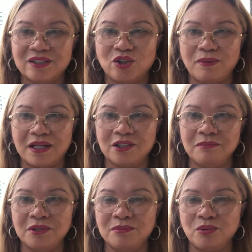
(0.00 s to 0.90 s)
nhiều bạn cho
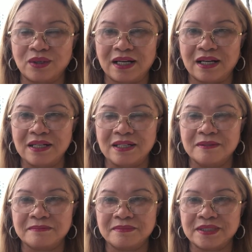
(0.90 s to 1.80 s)
mướn một căn
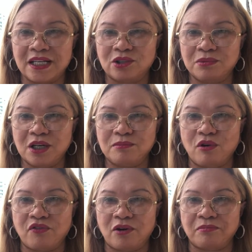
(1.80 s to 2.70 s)
nhà chung cư
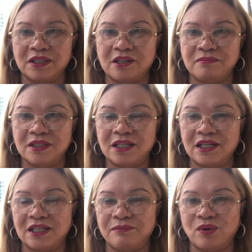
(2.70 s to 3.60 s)
một phòng bạn cho mướn
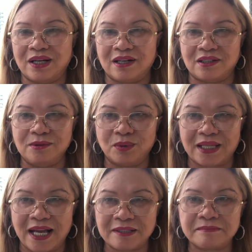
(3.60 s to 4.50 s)
là là một ngàn rưỡi một
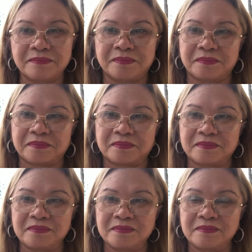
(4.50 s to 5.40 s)
tháng
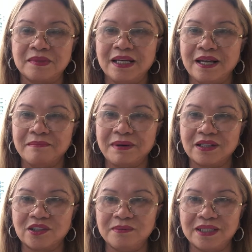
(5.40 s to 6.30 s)

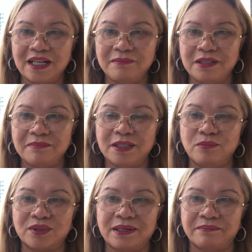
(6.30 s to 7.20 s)
bạn cho mướn Airbnb
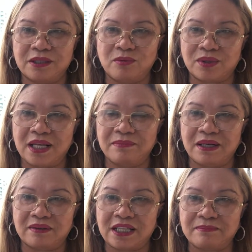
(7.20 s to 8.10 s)
100 là một đêm mới
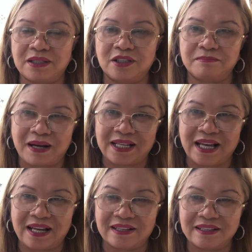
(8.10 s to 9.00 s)
lỡ tháng ba được 3
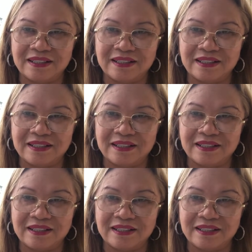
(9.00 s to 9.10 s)
ngàn